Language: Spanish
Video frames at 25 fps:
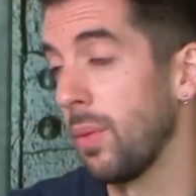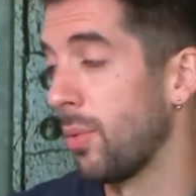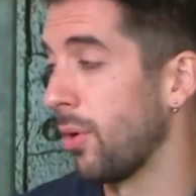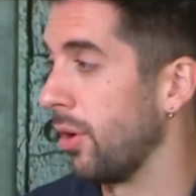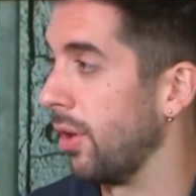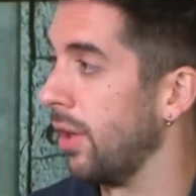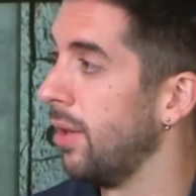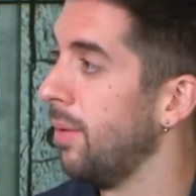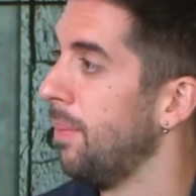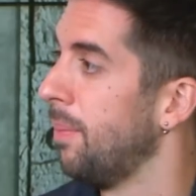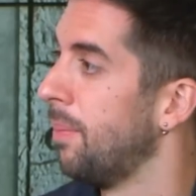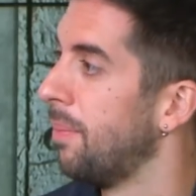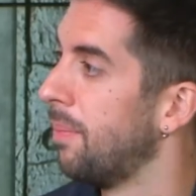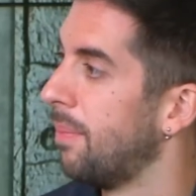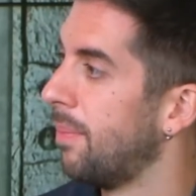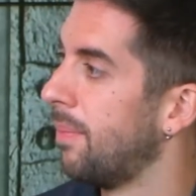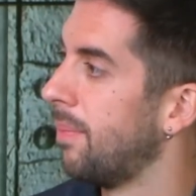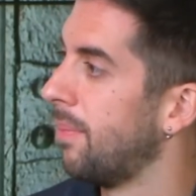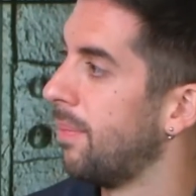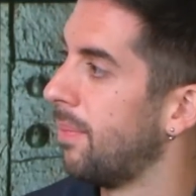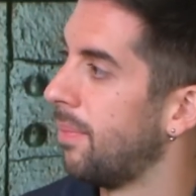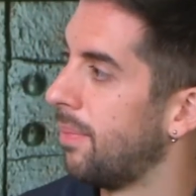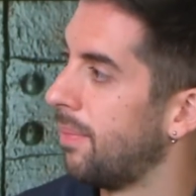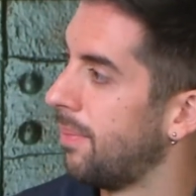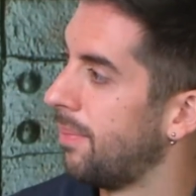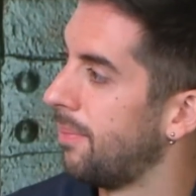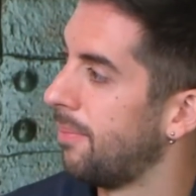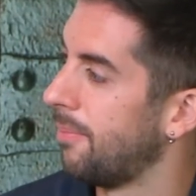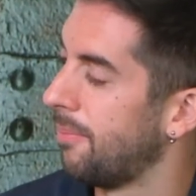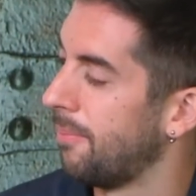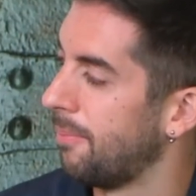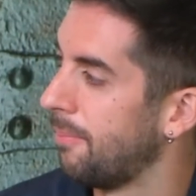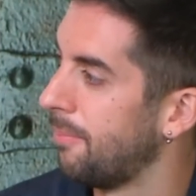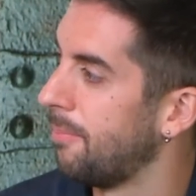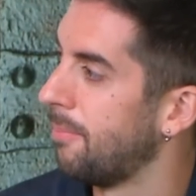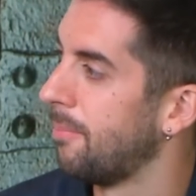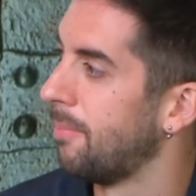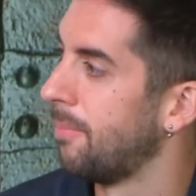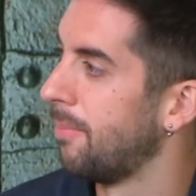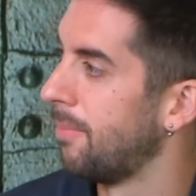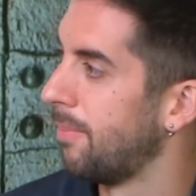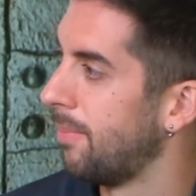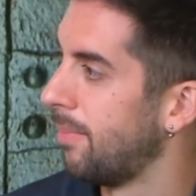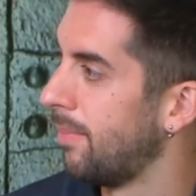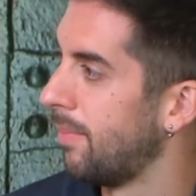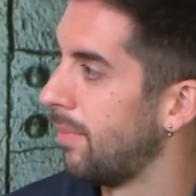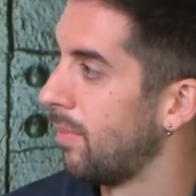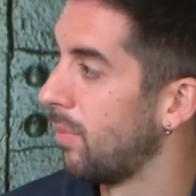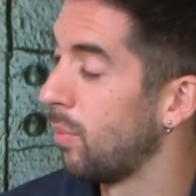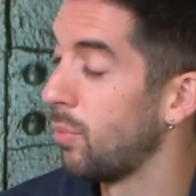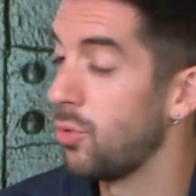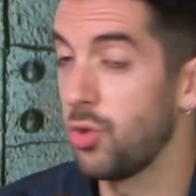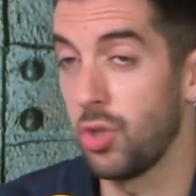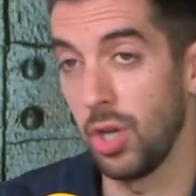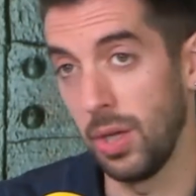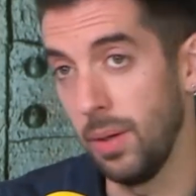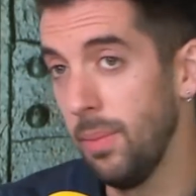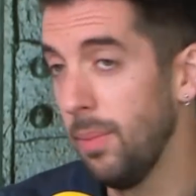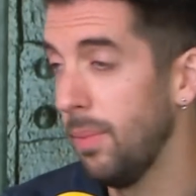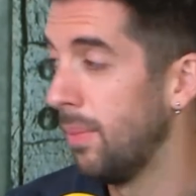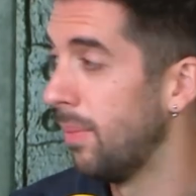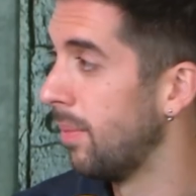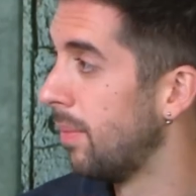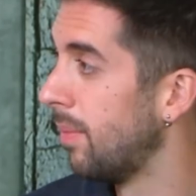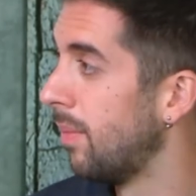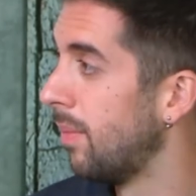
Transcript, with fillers: por qué. No tiene mm. por qué. Podría suceder. Sí. O sea,